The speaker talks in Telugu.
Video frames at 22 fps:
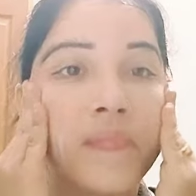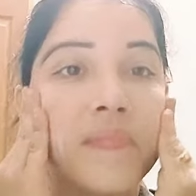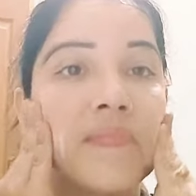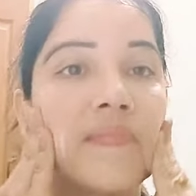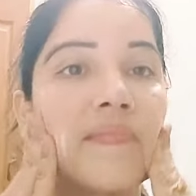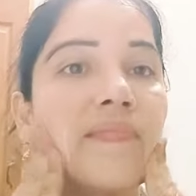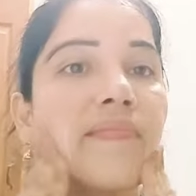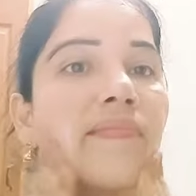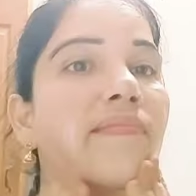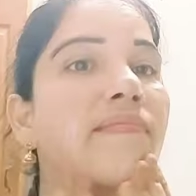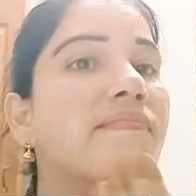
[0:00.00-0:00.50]

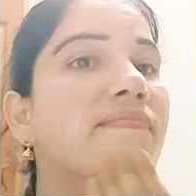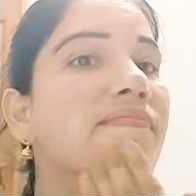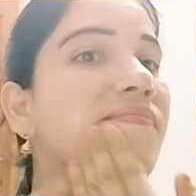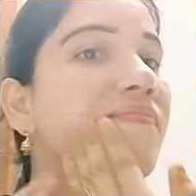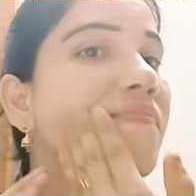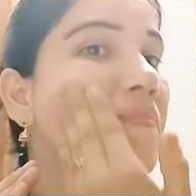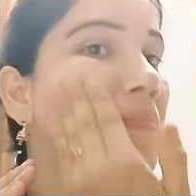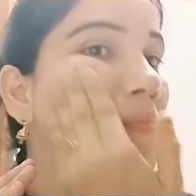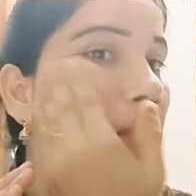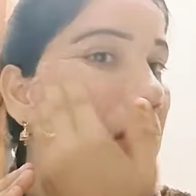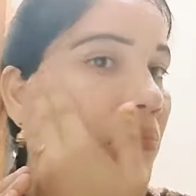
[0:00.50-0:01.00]
నేను ఏదైనా
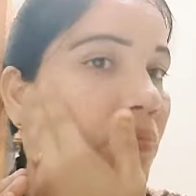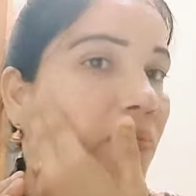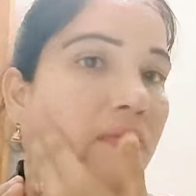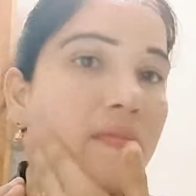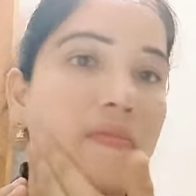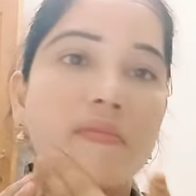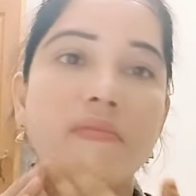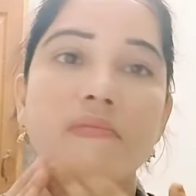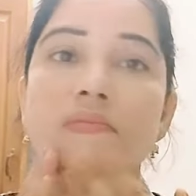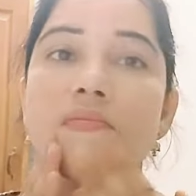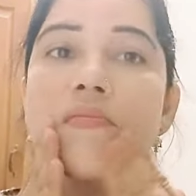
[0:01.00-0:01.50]
మీకు షేర్
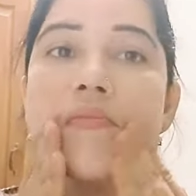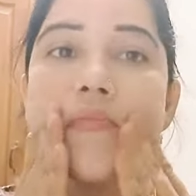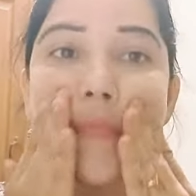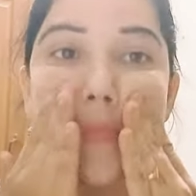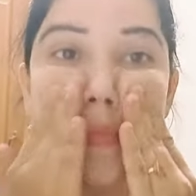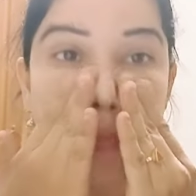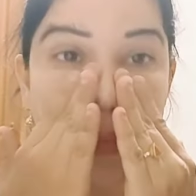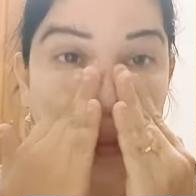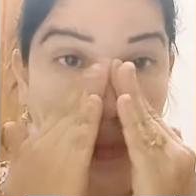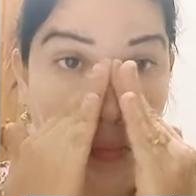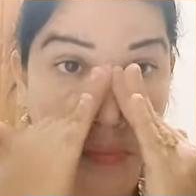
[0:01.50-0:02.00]
చేశానంటే అది
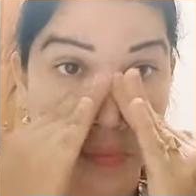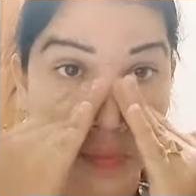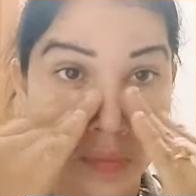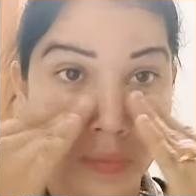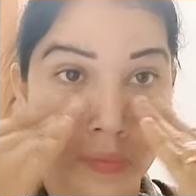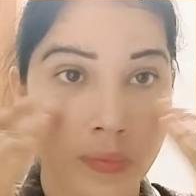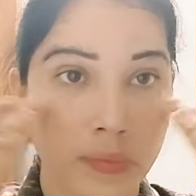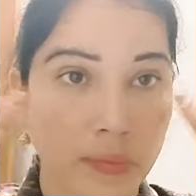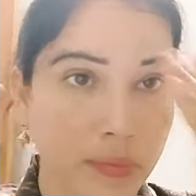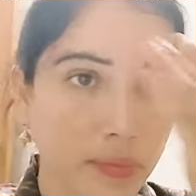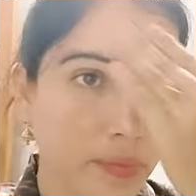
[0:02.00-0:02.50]
న్యాచురల్
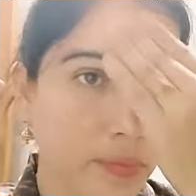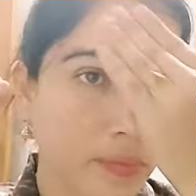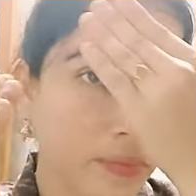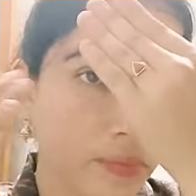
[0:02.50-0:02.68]
ఇంగ్రీడియంట్